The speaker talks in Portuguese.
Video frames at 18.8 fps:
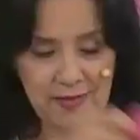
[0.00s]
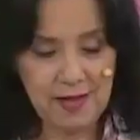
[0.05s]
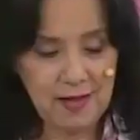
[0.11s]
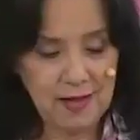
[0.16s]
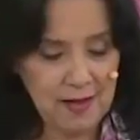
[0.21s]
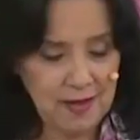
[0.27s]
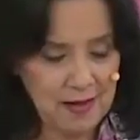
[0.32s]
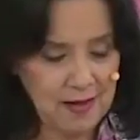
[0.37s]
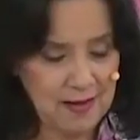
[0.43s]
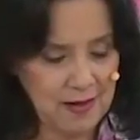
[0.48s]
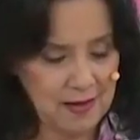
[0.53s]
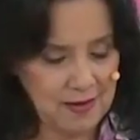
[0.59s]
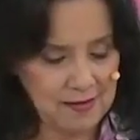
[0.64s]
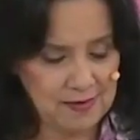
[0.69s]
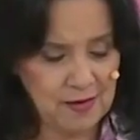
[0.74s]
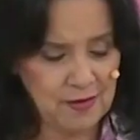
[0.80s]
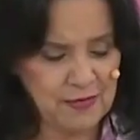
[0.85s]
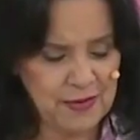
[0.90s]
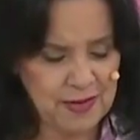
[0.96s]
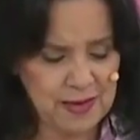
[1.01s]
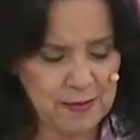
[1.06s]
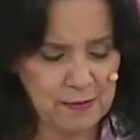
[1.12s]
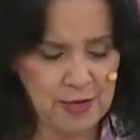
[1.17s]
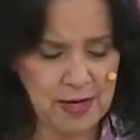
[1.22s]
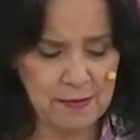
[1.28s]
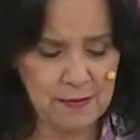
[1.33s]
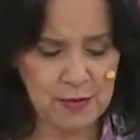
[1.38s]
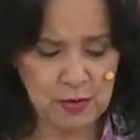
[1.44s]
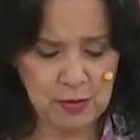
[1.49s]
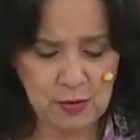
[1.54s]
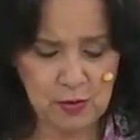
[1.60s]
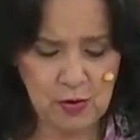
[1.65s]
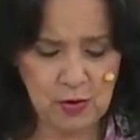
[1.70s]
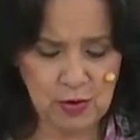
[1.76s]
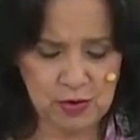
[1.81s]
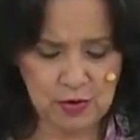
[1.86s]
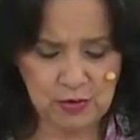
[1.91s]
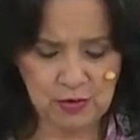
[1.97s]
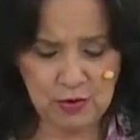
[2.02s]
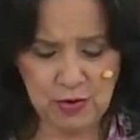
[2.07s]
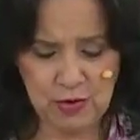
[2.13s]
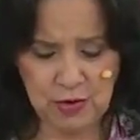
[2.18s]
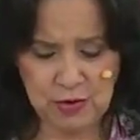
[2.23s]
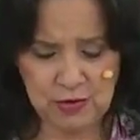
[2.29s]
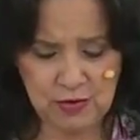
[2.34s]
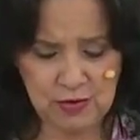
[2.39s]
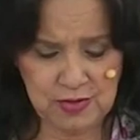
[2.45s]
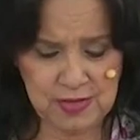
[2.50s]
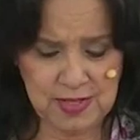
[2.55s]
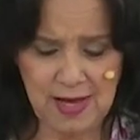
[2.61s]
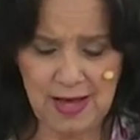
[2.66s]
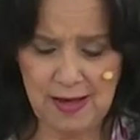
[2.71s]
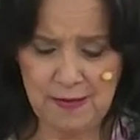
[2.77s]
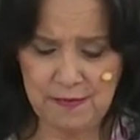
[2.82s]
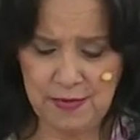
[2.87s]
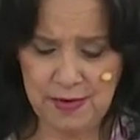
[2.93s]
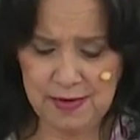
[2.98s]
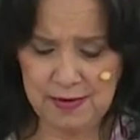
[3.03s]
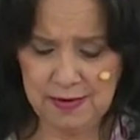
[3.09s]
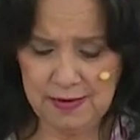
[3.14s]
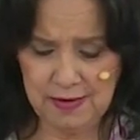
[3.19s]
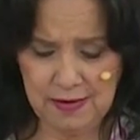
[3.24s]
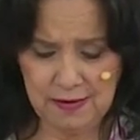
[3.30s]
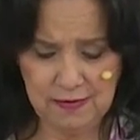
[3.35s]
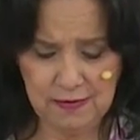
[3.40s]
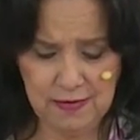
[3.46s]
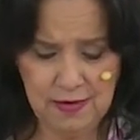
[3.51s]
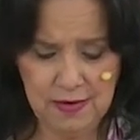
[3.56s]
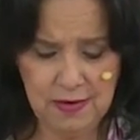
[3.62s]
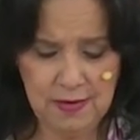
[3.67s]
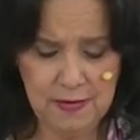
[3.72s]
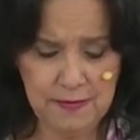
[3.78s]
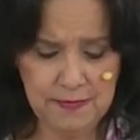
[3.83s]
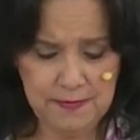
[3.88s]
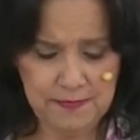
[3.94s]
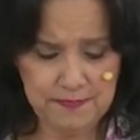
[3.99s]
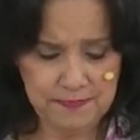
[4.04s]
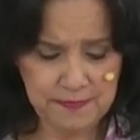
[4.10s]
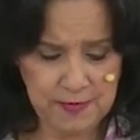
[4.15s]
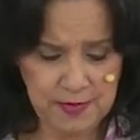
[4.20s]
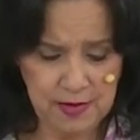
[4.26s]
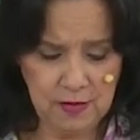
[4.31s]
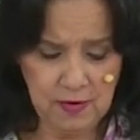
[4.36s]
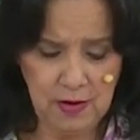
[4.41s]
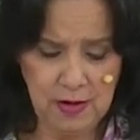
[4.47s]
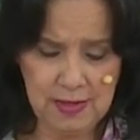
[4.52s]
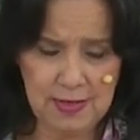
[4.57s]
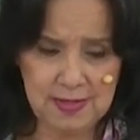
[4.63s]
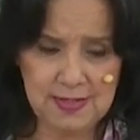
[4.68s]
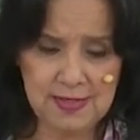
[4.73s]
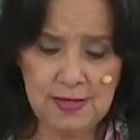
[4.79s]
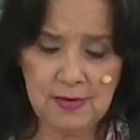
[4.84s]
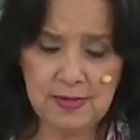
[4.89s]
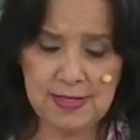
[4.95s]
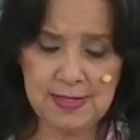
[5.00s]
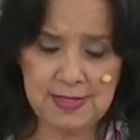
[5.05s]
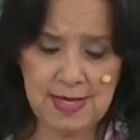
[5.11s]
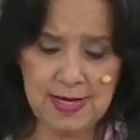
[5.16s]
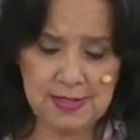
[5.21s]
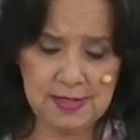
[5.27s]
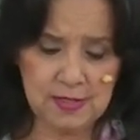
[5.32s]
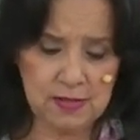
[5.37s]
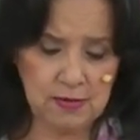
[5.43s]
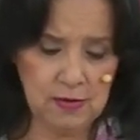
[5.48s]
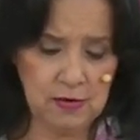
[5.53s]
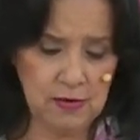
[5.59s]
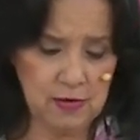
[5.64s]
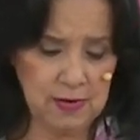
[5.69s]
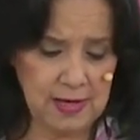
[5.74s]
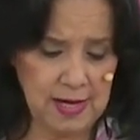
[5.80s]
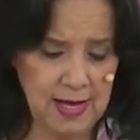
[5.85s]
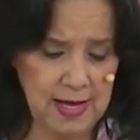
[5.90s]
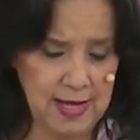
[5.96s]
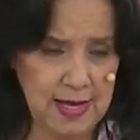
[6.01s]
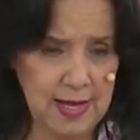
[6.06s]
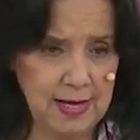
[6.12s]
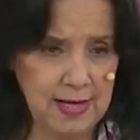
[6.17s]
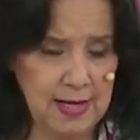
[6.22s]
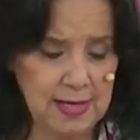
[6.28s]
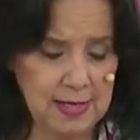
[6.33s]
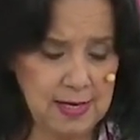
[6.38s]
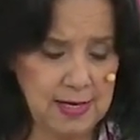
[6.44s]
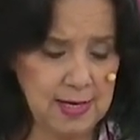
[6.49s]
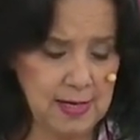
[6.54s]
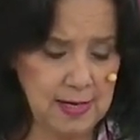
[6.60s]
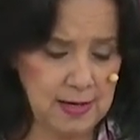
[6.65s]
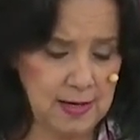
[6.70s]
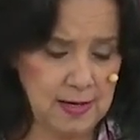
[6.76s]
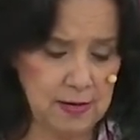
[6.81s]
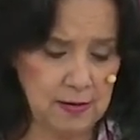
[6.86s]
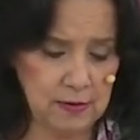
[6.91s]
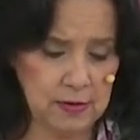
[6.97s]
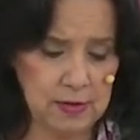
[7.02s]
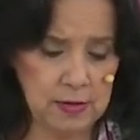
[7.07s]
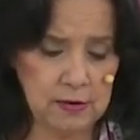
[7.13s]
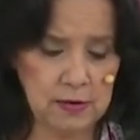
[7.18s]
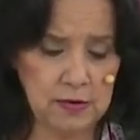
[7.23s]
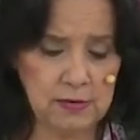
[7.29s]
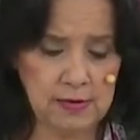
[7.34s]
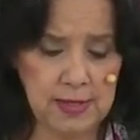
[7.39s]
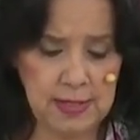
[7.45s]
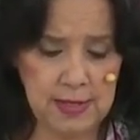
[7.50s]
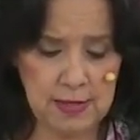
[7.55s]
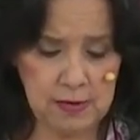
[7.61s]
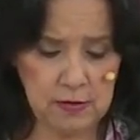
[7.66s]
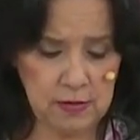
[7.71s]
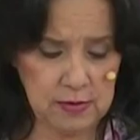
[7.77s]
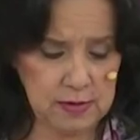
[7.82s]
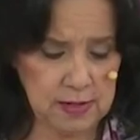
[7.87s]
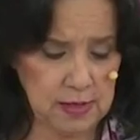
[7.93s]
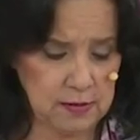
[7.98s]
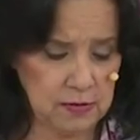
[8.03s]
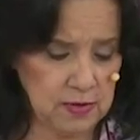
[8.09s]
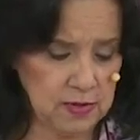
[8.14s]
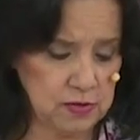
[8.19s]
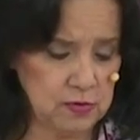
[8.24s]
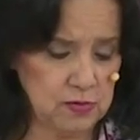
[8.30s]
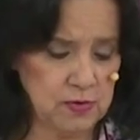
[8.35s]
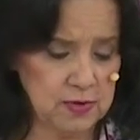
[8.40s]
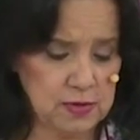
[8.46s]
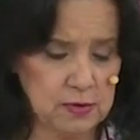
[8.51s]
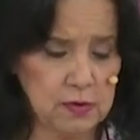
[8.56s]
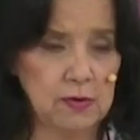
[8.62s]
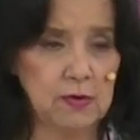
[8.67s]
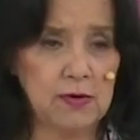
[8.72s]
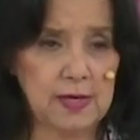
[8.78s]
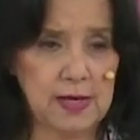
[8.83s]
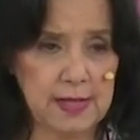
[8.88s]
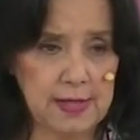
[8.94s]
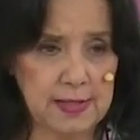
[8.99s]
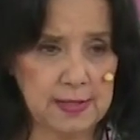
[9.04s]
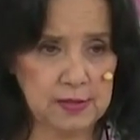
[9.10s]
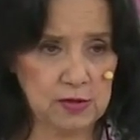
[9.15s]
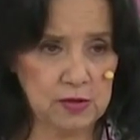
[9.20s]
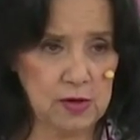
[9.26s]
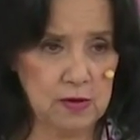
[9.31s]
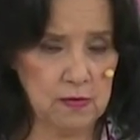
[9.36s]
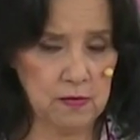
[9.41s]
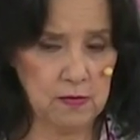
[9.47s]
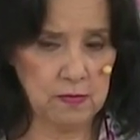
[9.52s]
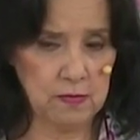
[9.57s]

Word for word: aqui, né, Daisy? Então fica Não é, é só gostoso, entretenimento de televisão, sabe? né? Não. Vai além disso. Olha, se eu quisesse colocar ele aqui, hum. eu, eu não teria cortado as duas, colocaria só